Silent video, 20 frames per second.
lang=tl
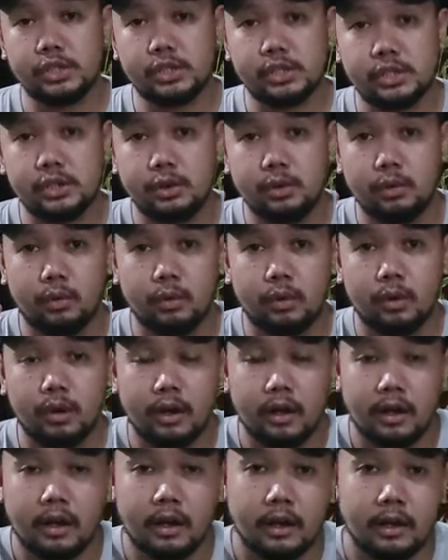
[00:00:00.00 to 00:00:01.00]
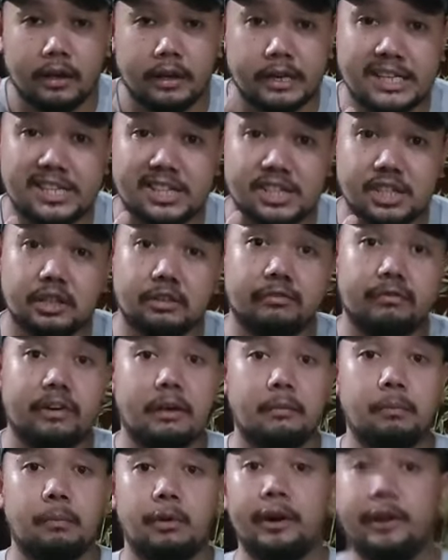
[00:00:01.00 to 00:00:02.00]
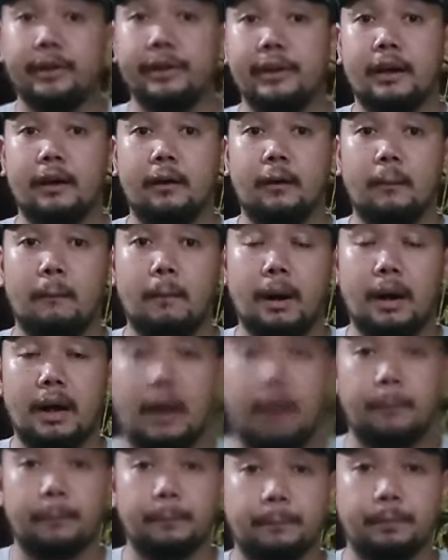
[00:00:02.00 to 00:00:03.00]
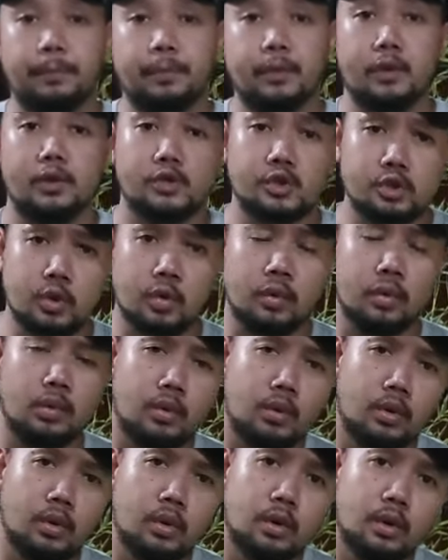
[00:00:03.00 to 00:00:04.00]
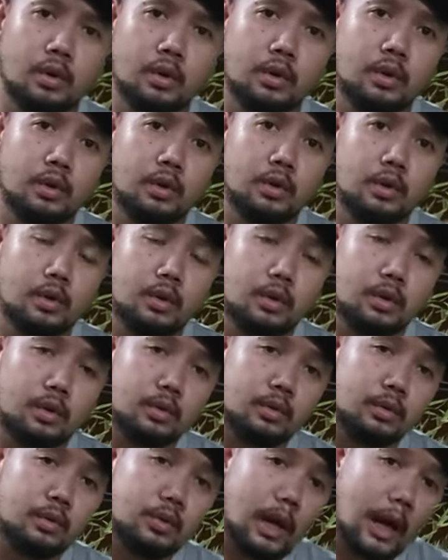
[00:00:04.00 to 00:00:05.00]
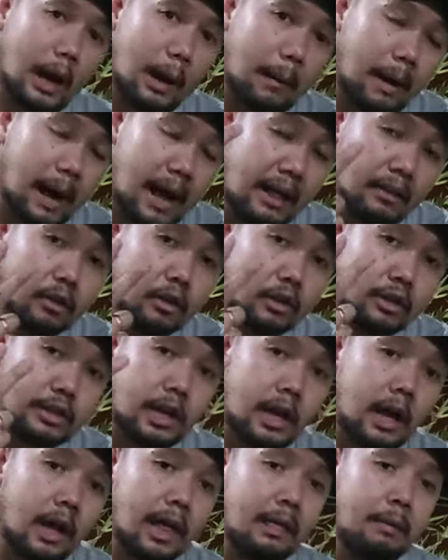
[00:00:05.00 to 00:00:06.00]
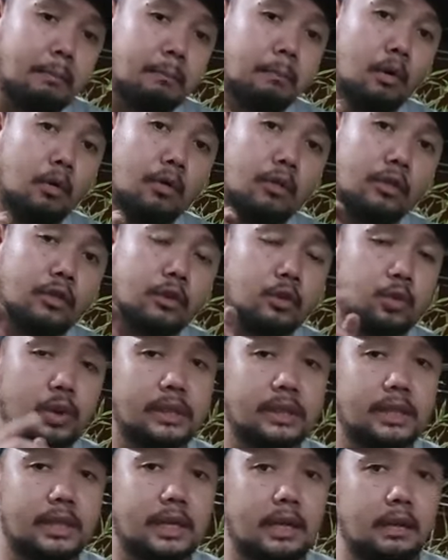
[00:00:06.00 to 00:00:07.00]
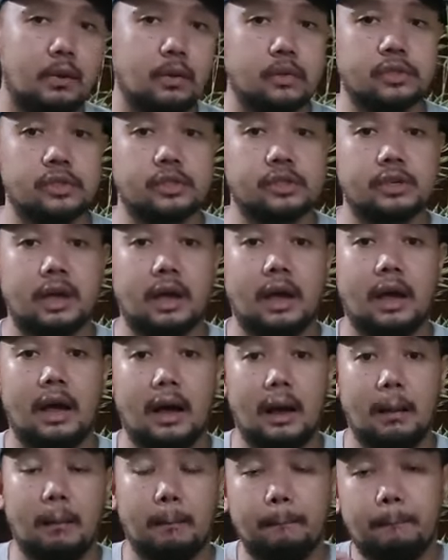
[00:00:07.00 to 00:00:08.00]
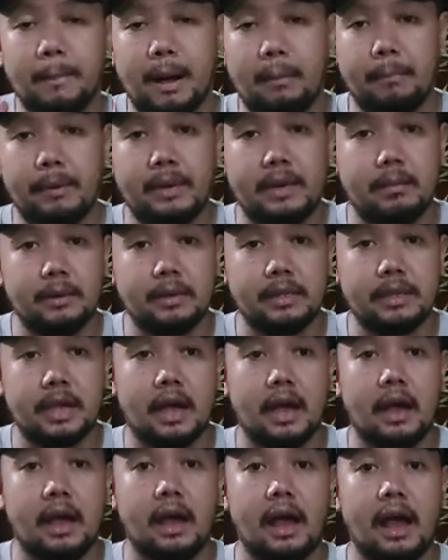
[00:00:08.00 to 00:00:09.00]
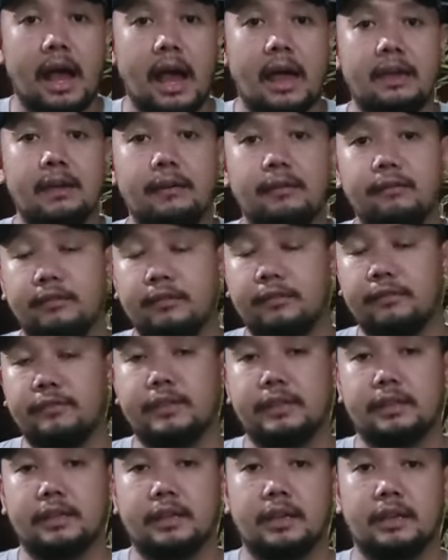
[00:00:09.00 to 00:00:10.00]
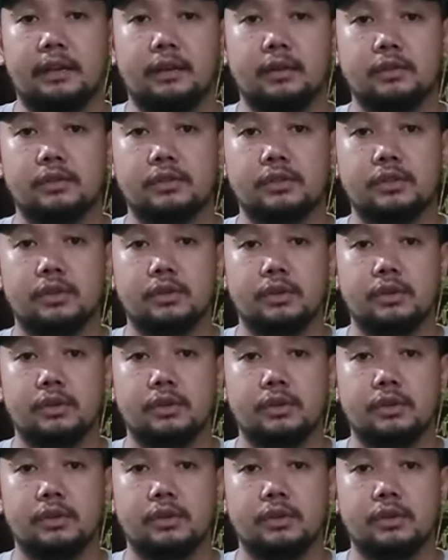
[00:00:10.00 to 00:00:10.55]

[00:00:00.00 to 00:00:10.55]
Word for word: is yung rich in fiber niya, baga. So, ang adult niya ay both 20 kilos. Ang puppy naman niya ay 15 kilos.